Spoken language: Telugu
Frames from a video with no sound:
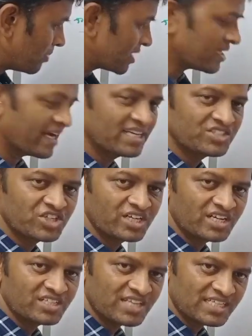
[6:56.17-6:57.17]
ఆల్బర్ట్
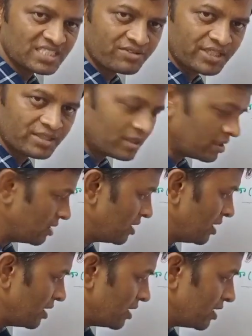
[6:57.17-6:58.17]
ఐన్స్టీన్ అనే శాస్త్రవేత్త
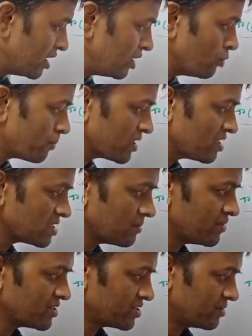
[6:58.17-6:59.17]
నేను ప్రతి
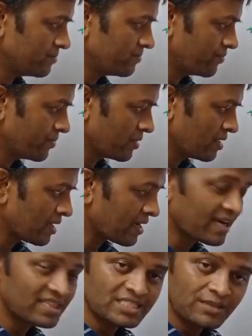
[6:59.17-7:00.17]
సంవత్సరం
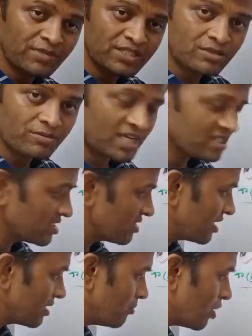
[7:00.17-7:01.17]
గత సంవత్సరం రాసిన
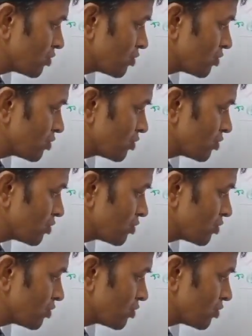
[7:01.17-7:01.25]
దాన్ని